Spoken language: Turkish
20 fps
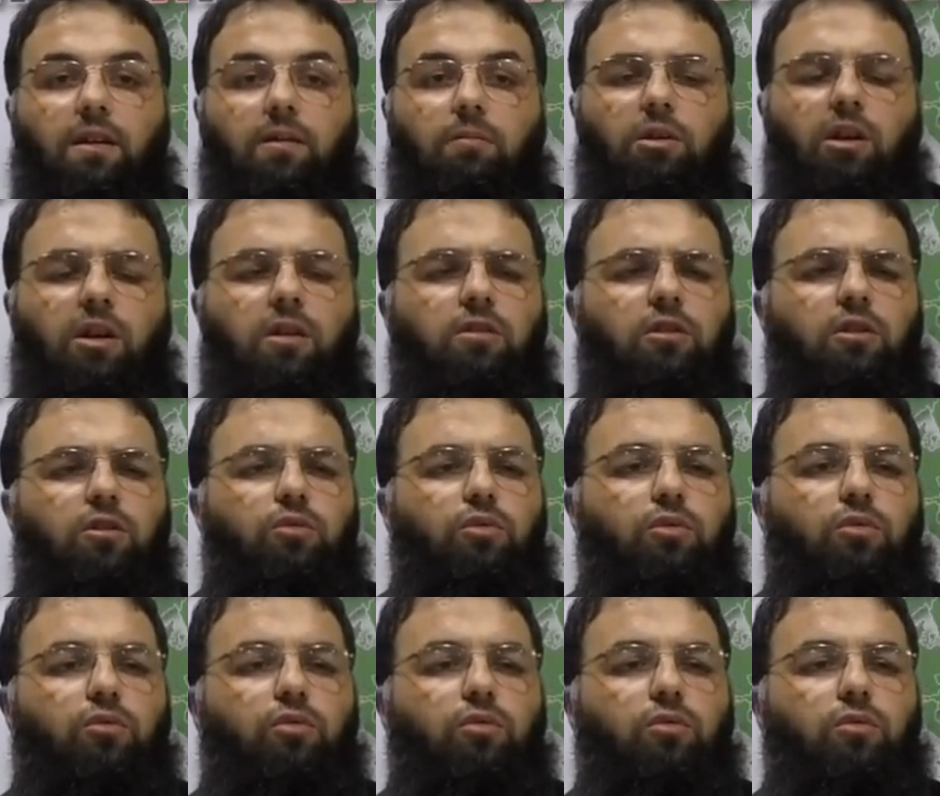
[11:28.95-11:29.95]
Bir anda
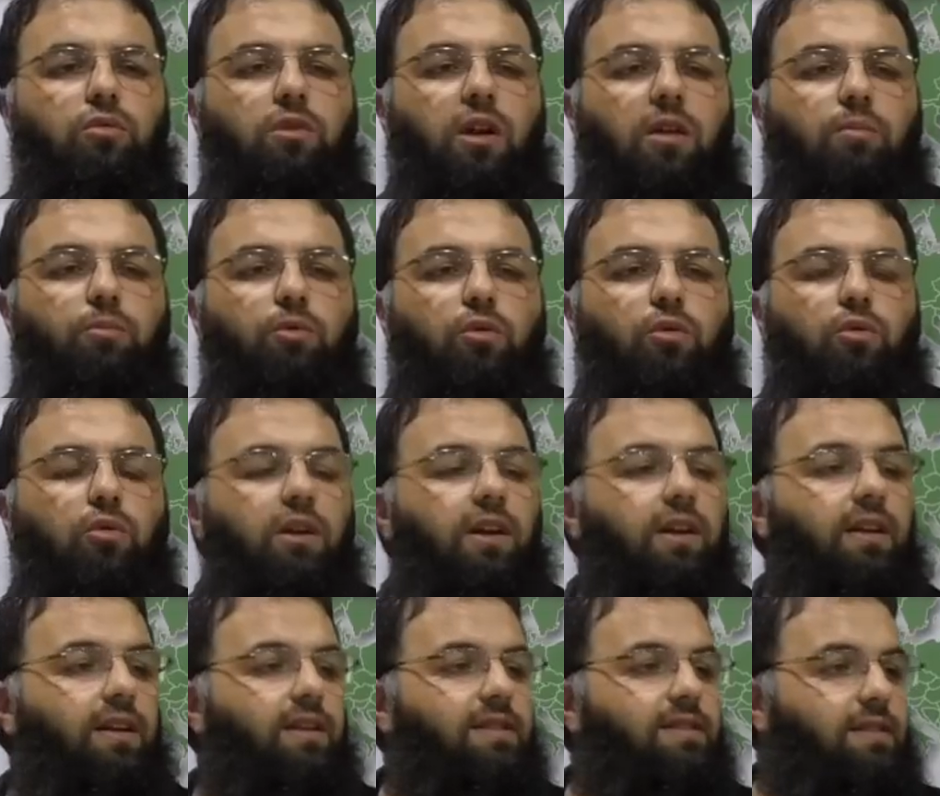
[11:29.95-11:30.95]
durdu, Ebu
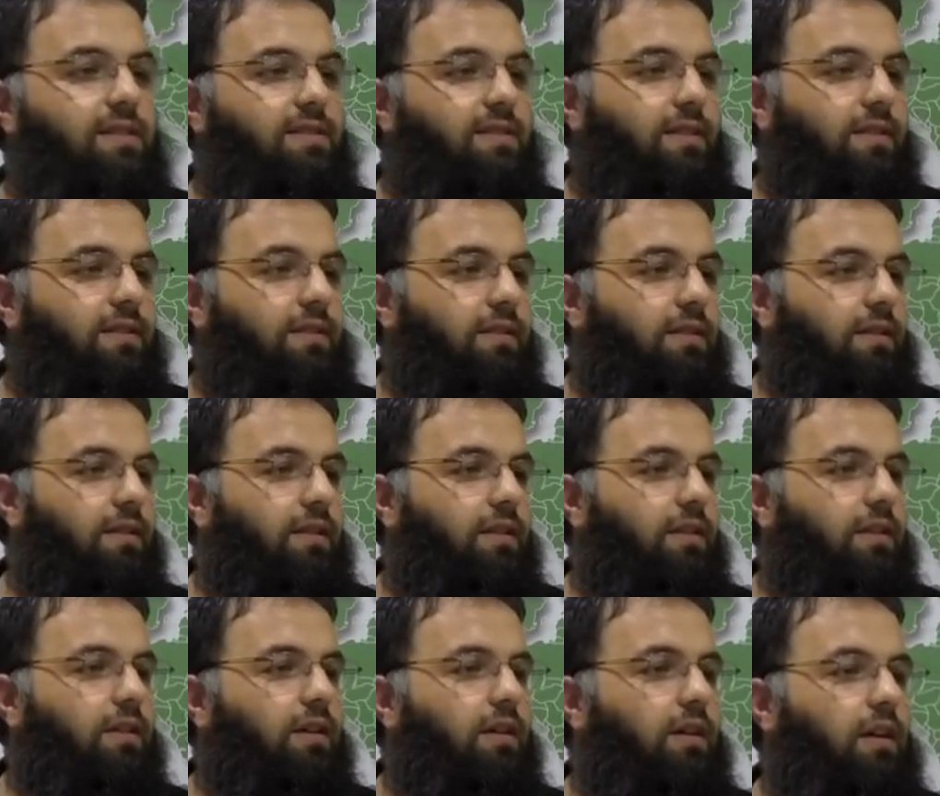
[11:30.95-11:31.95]
Hureyre'ye seslendi. Dedi
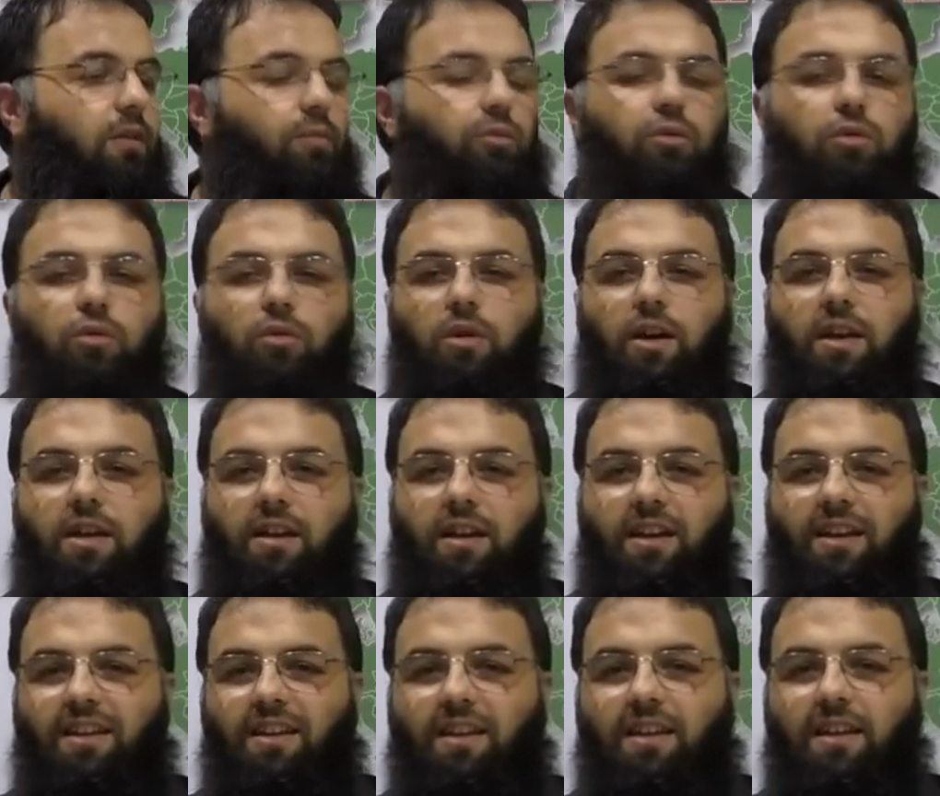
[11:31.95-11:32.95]
ki ya Ebu Hureyre